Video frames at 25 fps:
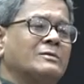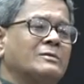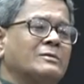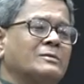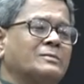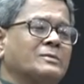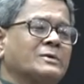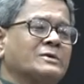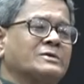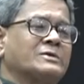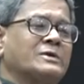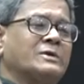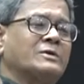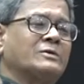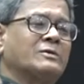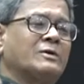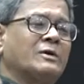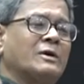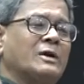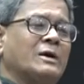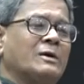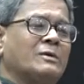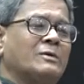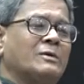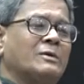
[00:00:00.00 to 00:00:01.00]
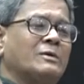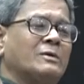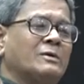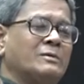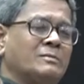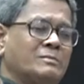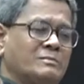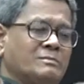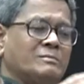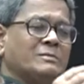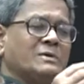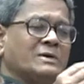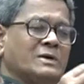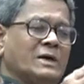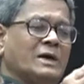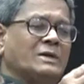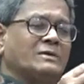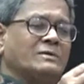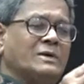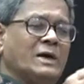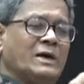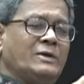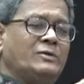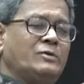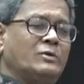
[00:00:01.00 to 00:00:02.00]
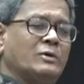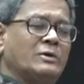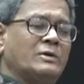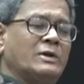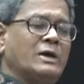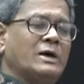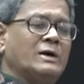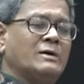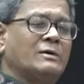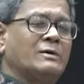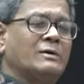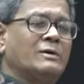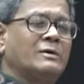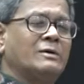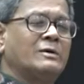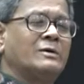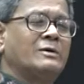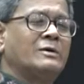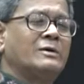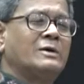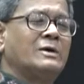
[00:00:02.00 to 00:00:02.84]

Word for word: উপস্থিত করা হলো দায়িত্ব দেওয়া হলো